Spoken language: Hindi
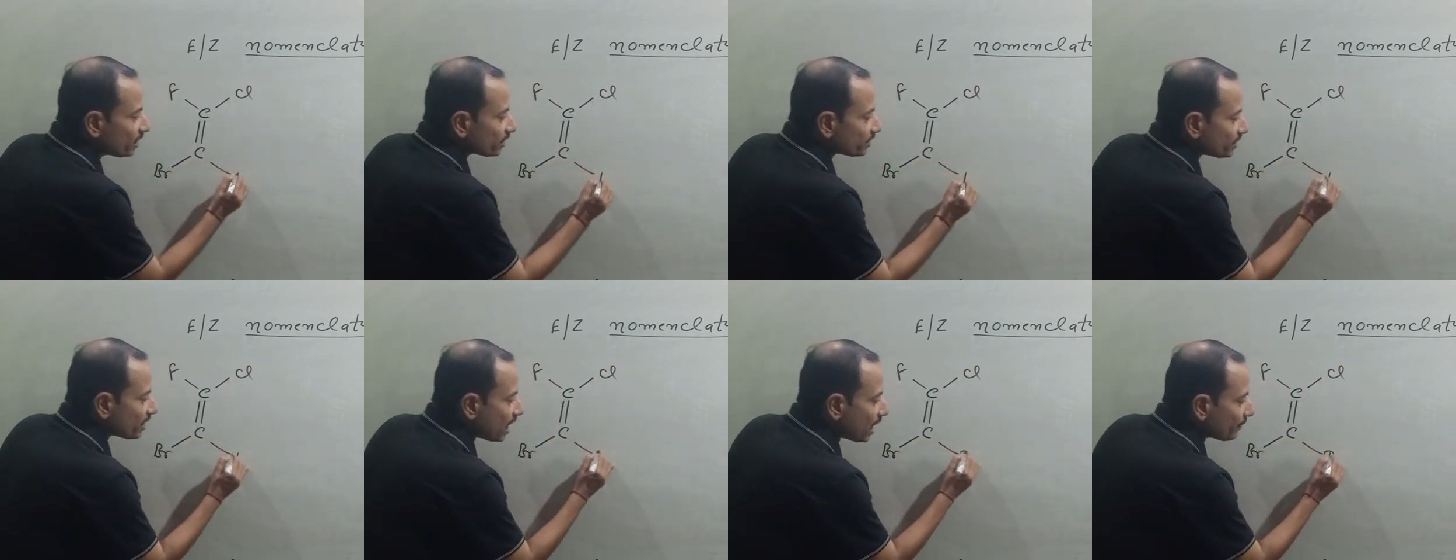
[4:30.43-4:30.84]

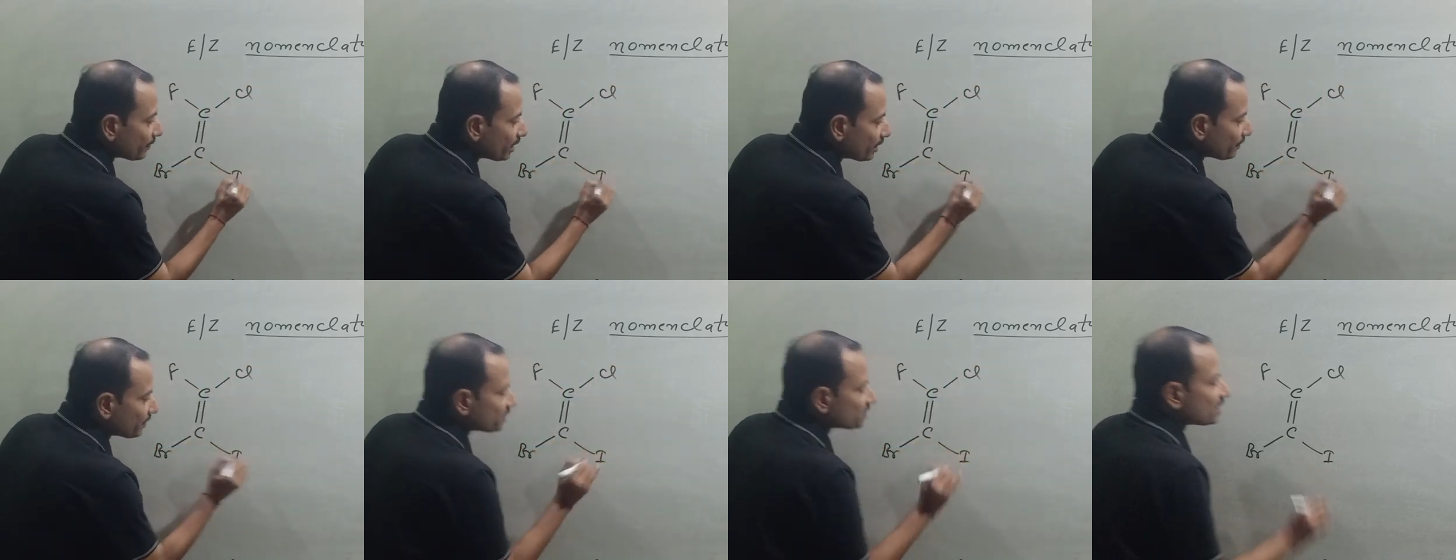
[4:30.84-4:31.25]
यहाँ
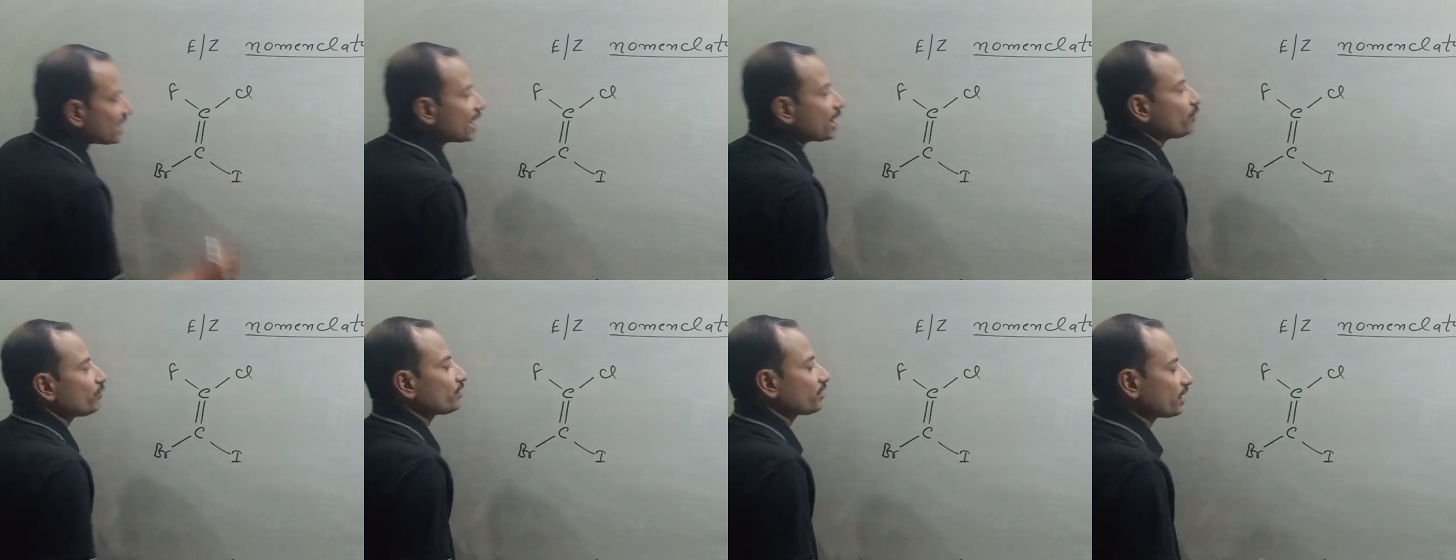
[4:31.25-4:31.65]
मेरे पास
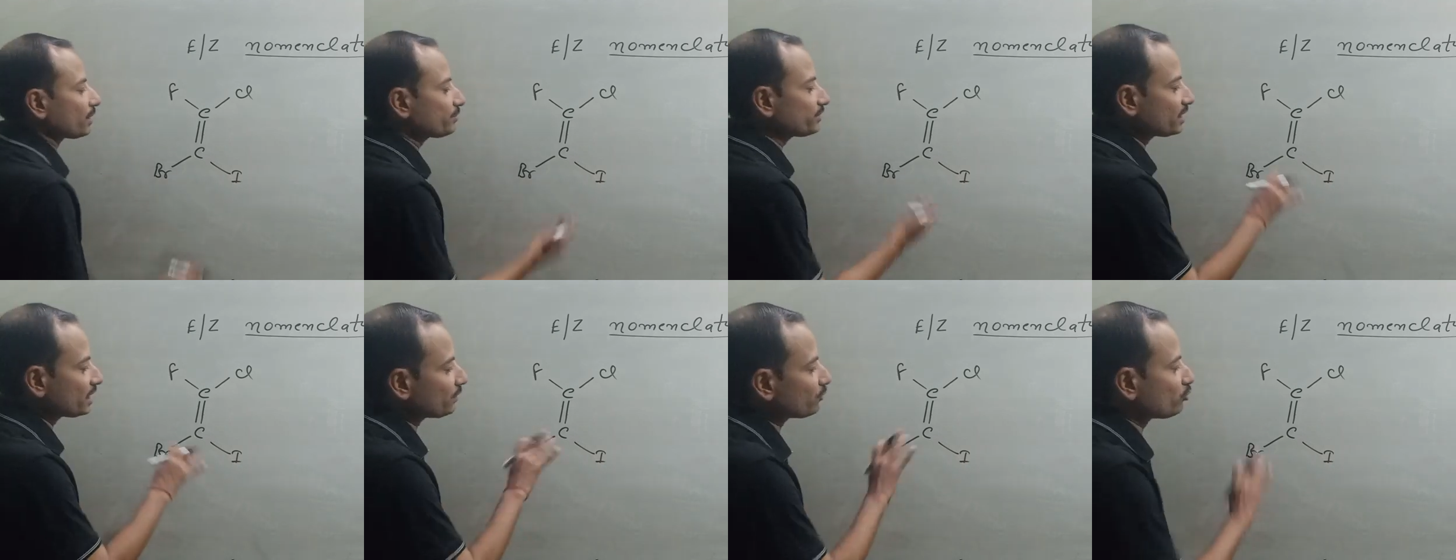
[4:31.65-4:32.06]
आयोडीन अब
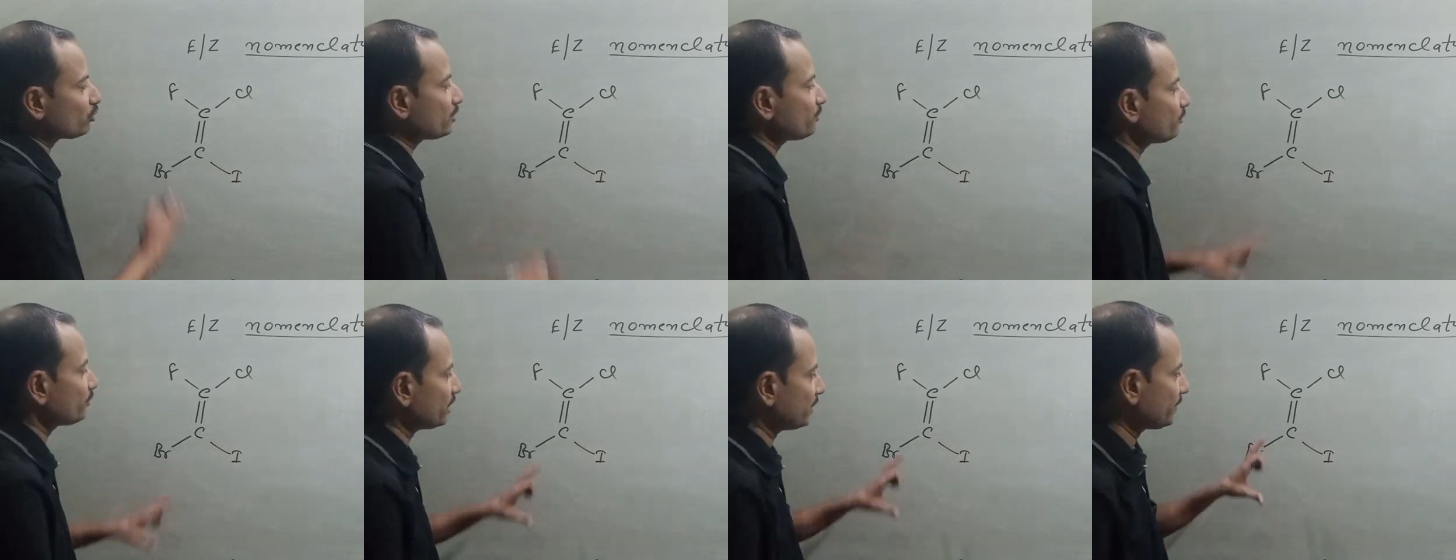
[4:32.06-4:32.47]
ये कोई
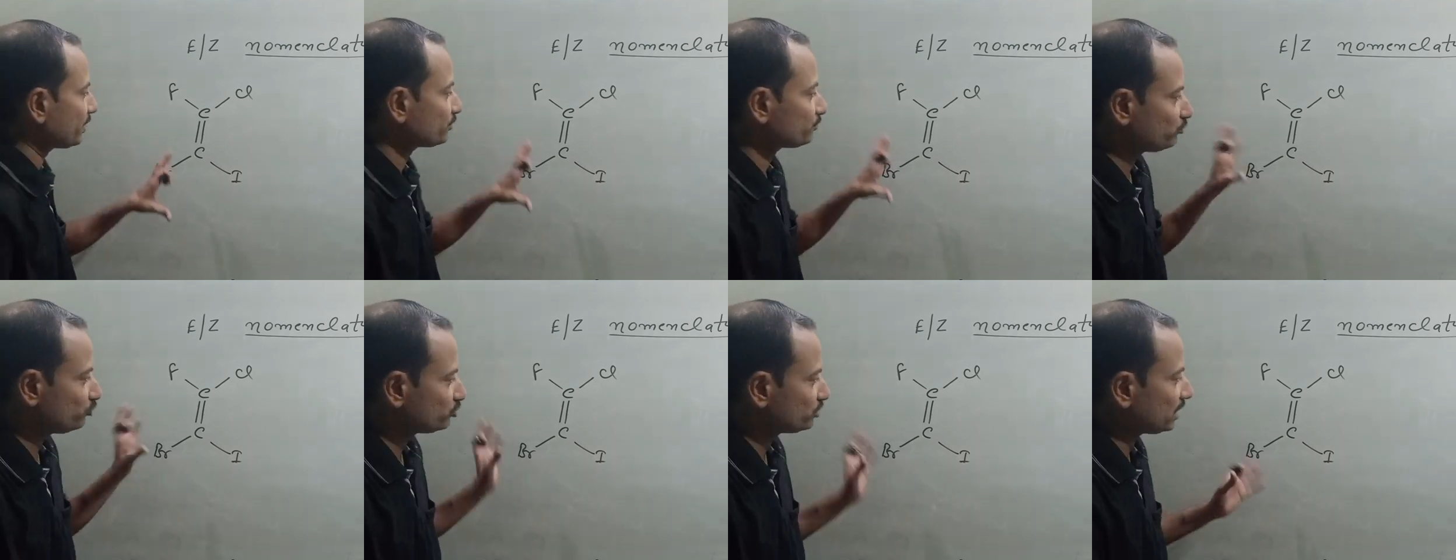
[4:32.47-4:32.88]
मेरे पास
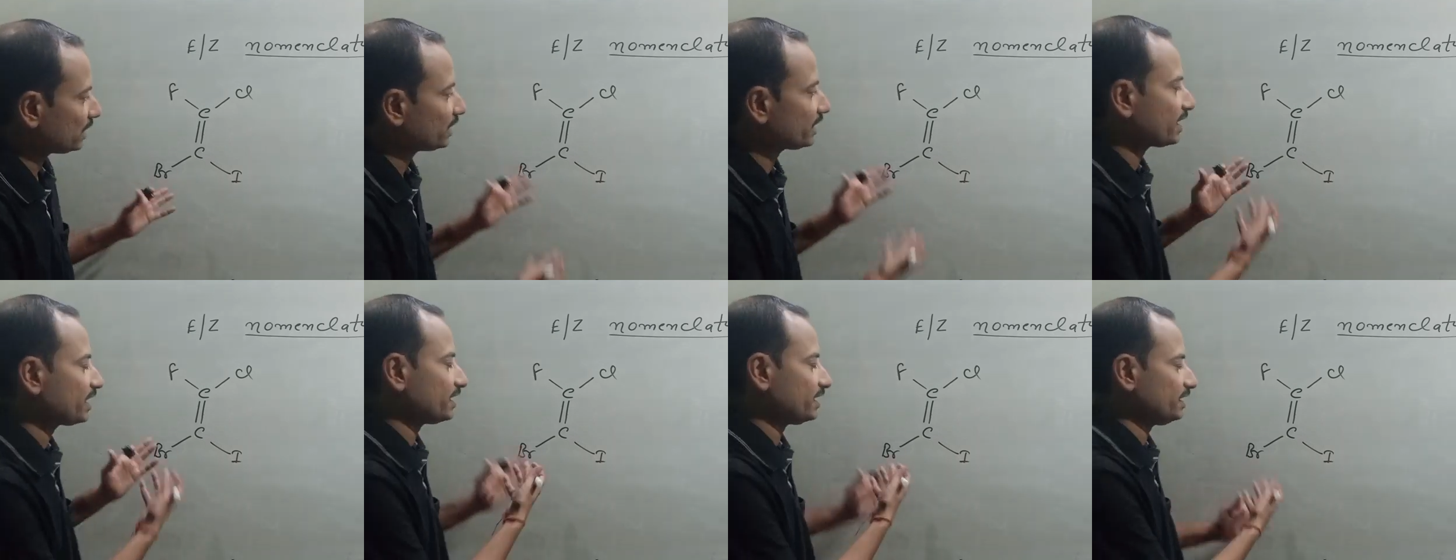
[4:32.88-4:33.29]
पूछ रहा
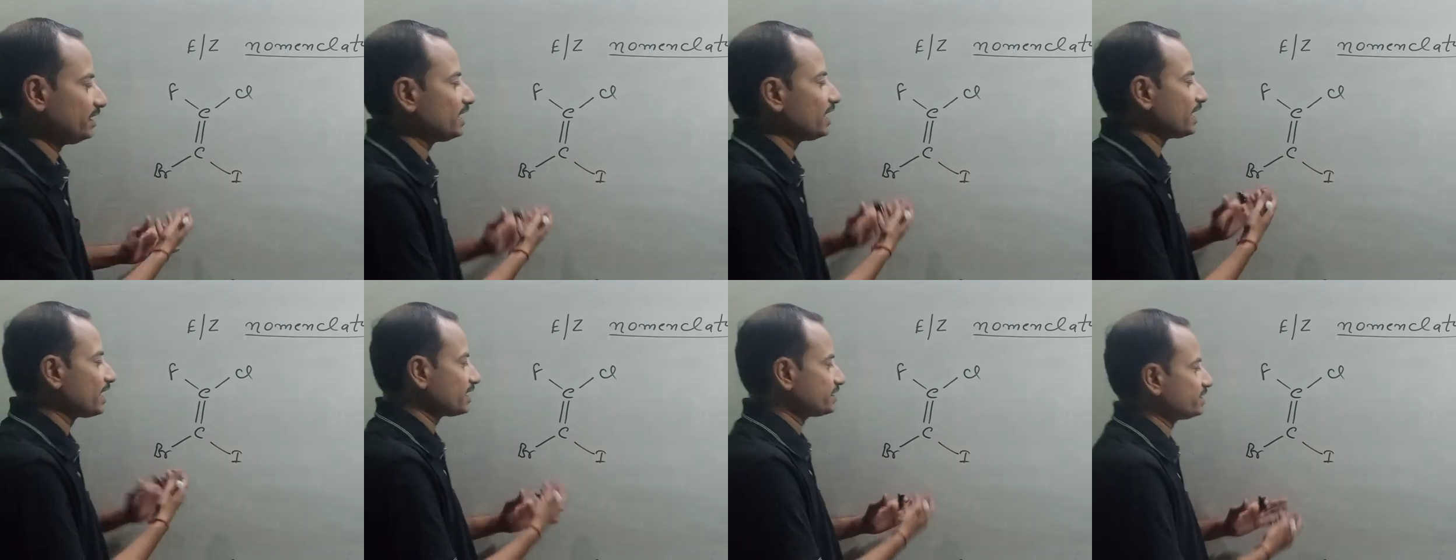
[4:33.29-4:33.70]
है ये ई e
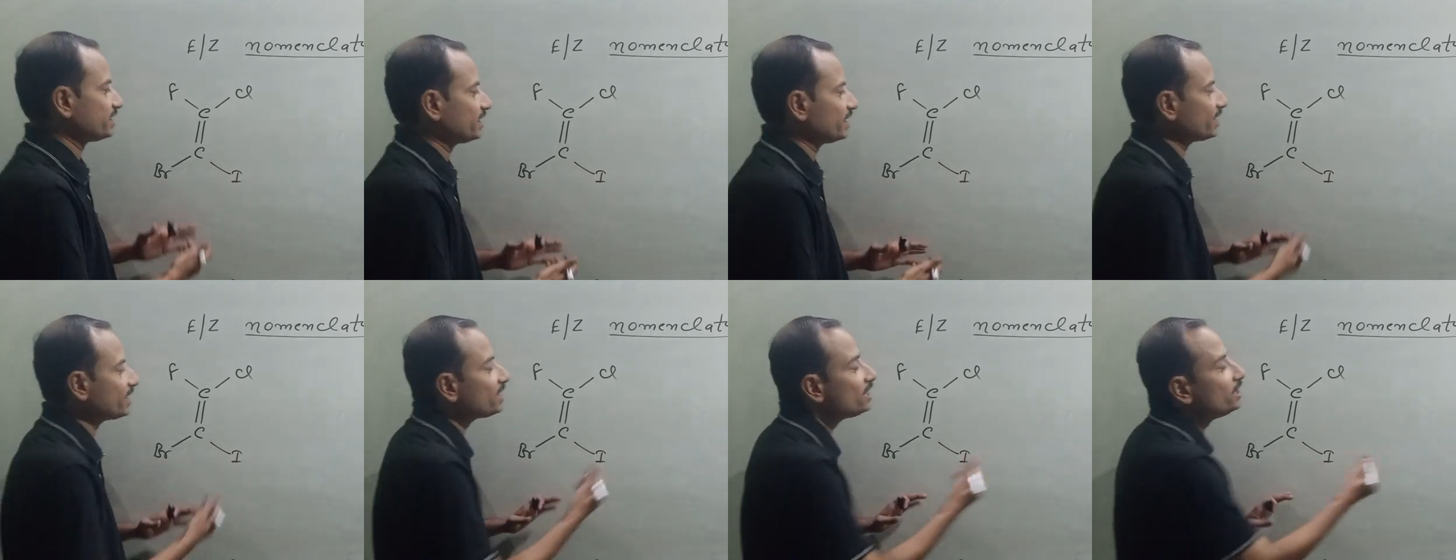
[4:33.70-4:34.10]
है या जेड है